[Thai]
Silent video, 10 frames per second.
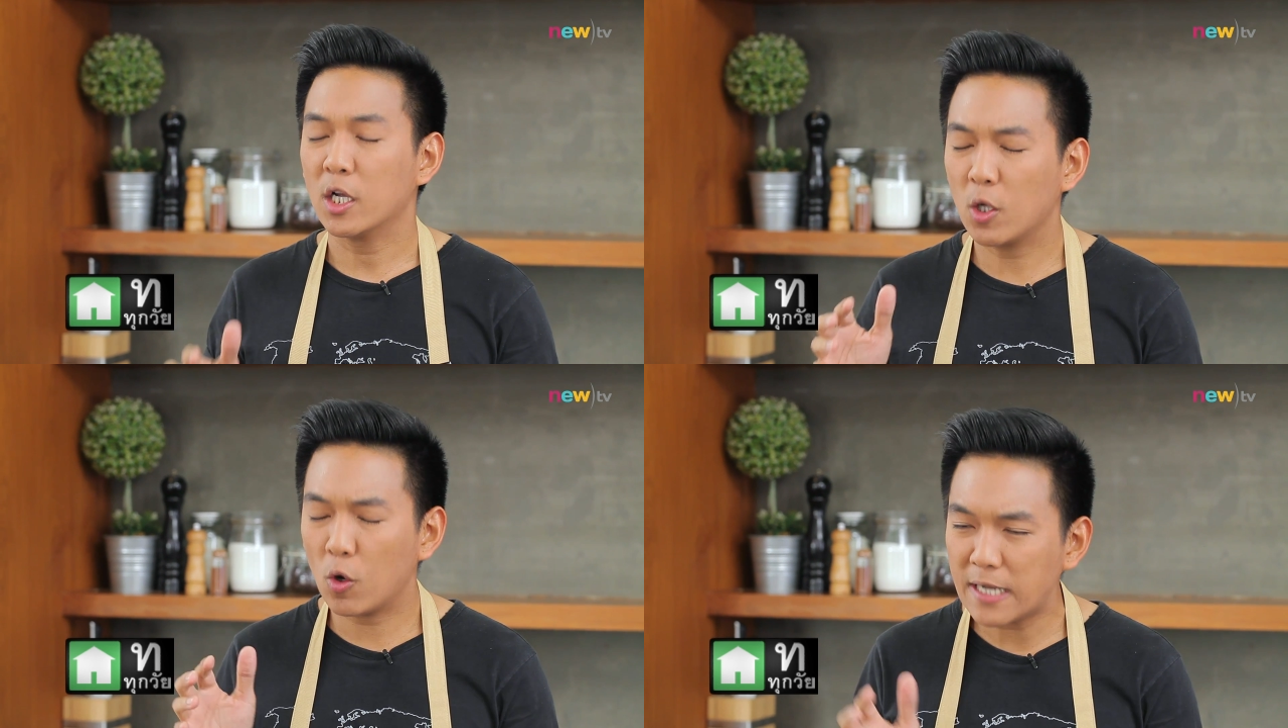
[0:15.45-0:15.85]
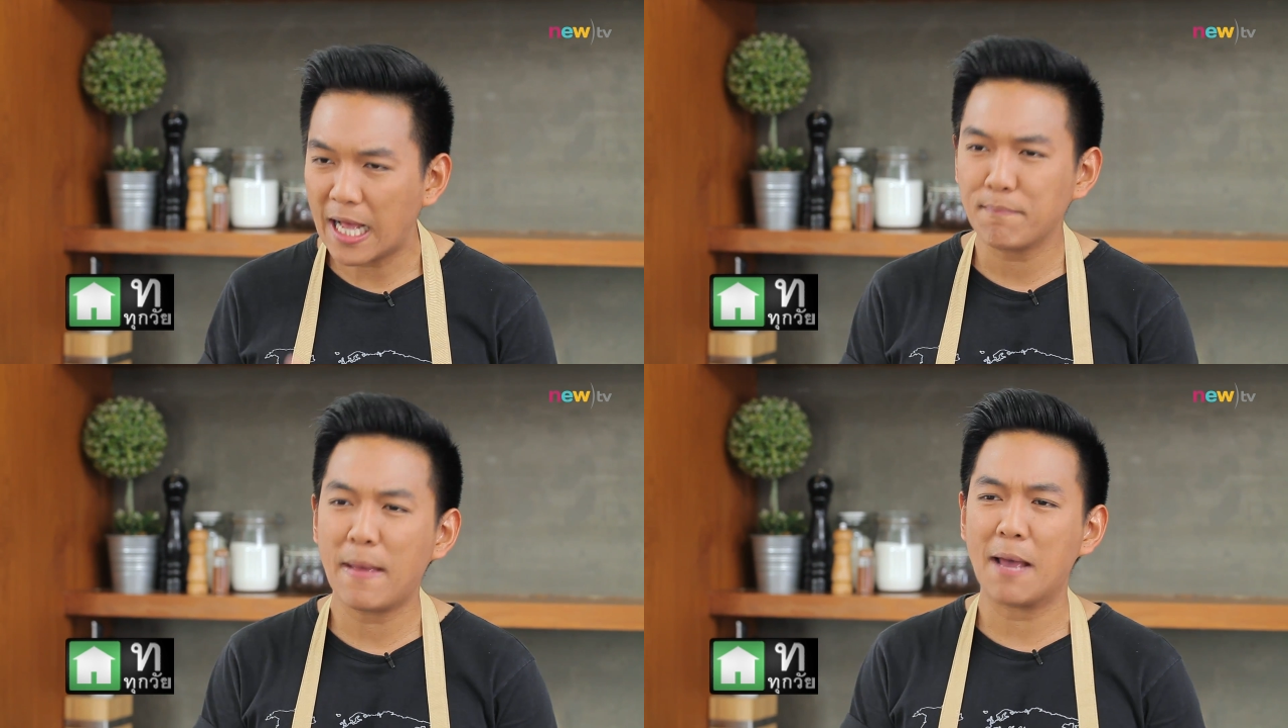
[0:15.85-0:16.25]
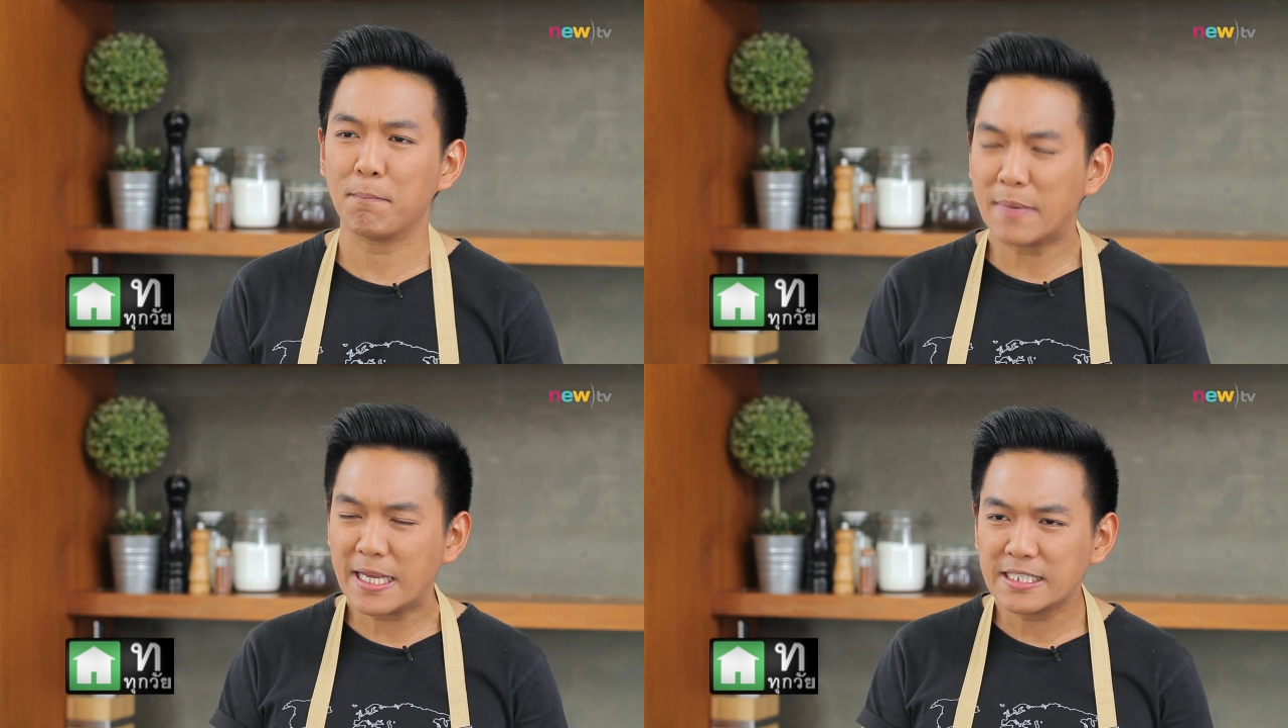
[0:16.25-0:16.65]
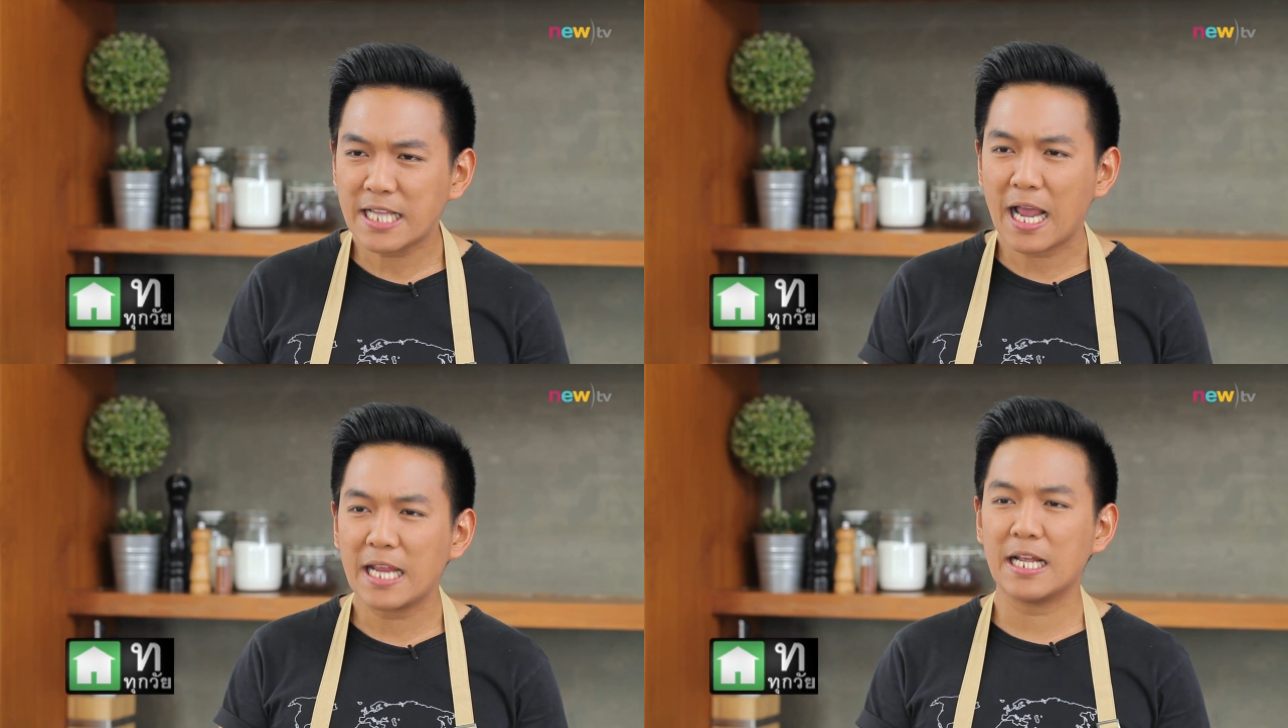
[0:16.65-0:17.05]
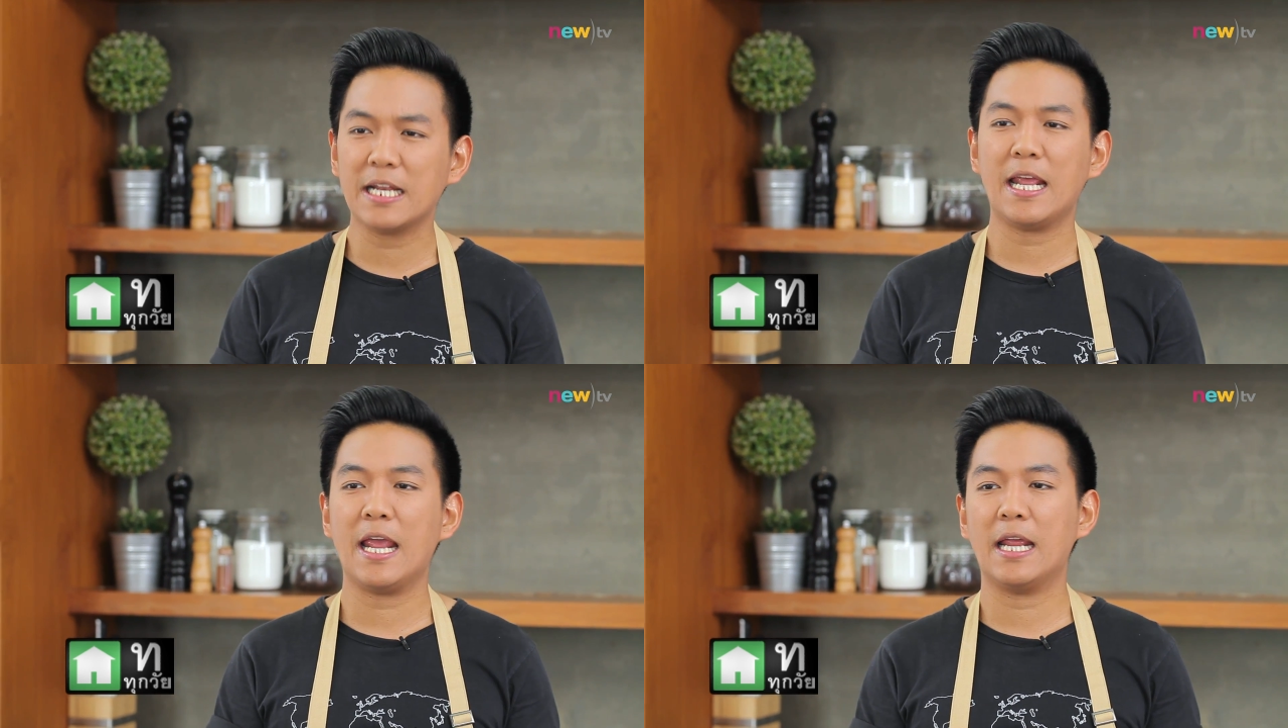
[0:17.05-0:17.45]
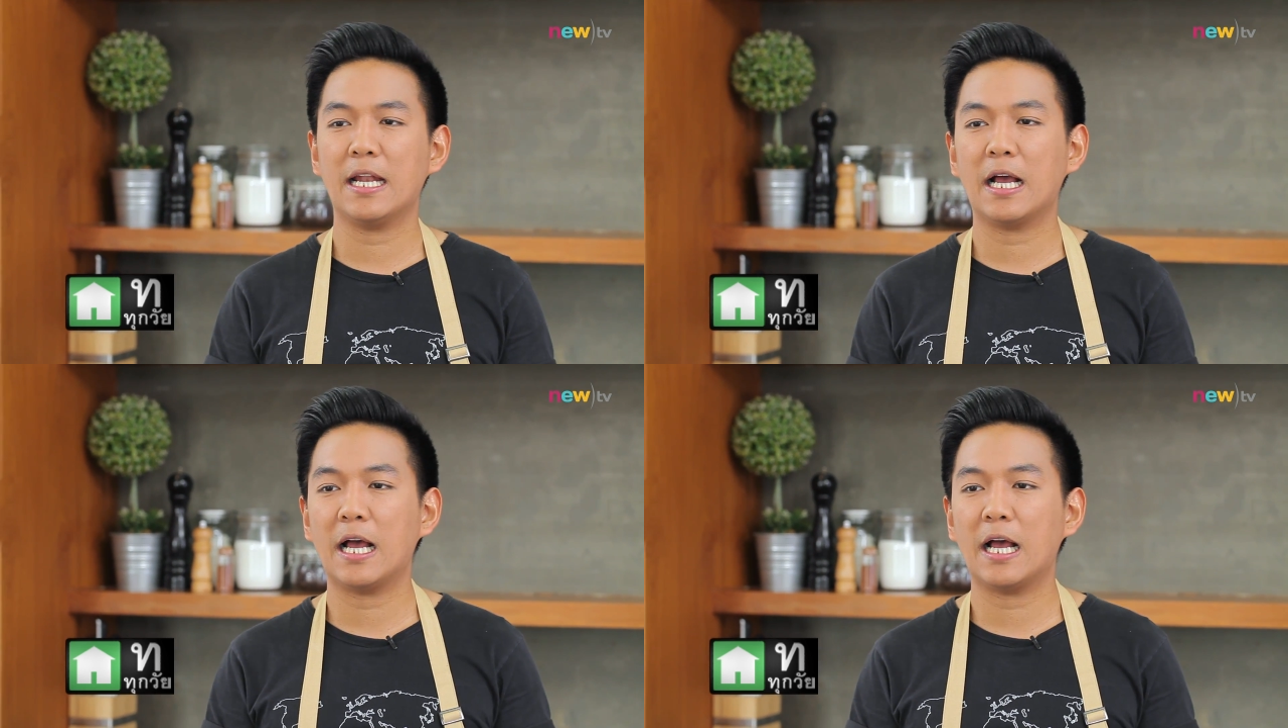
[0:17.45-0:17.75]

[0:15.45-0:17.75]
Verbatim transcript: โดนัทแบบมีไส้นั่นเองนะค